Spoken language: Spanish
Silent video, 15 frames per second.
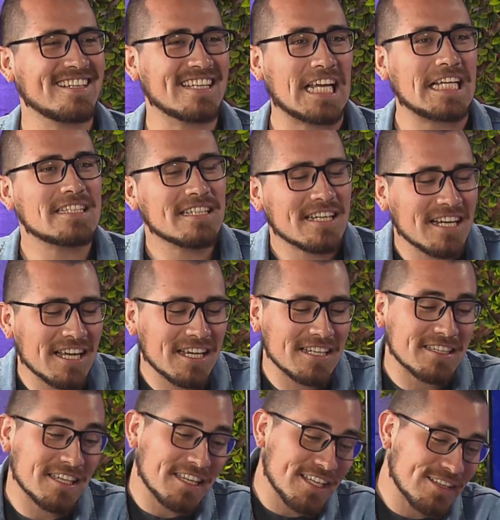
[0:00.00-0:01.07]
¿De qué se ríe la
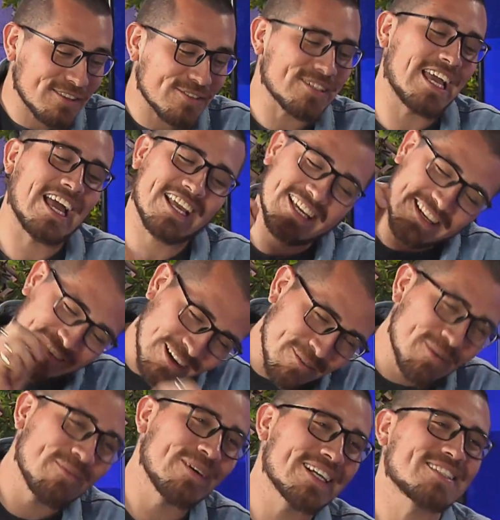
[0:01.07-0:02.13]
gente? ¿De esto? Ya,
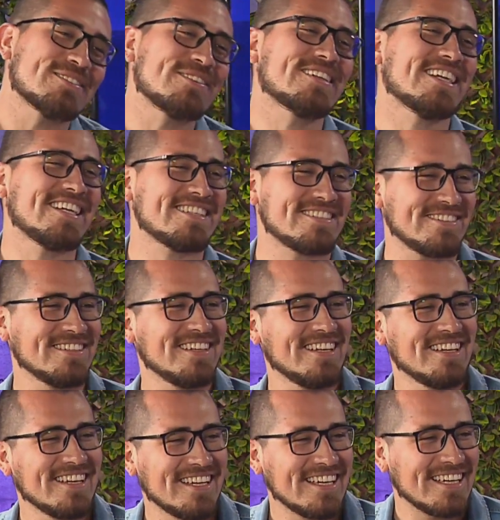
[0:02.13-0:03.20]
escribamos más sobre eso
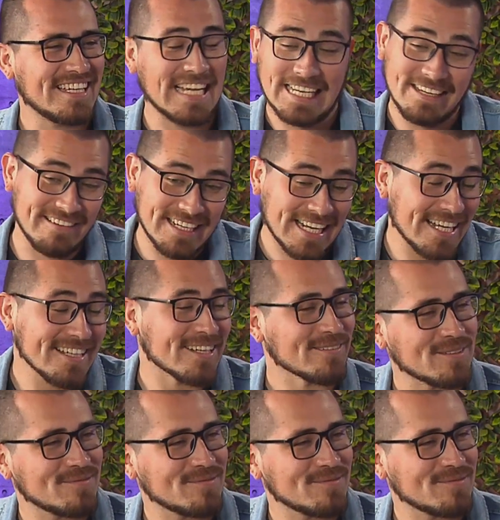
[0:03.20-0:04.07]
y escribir caleta, ¿no?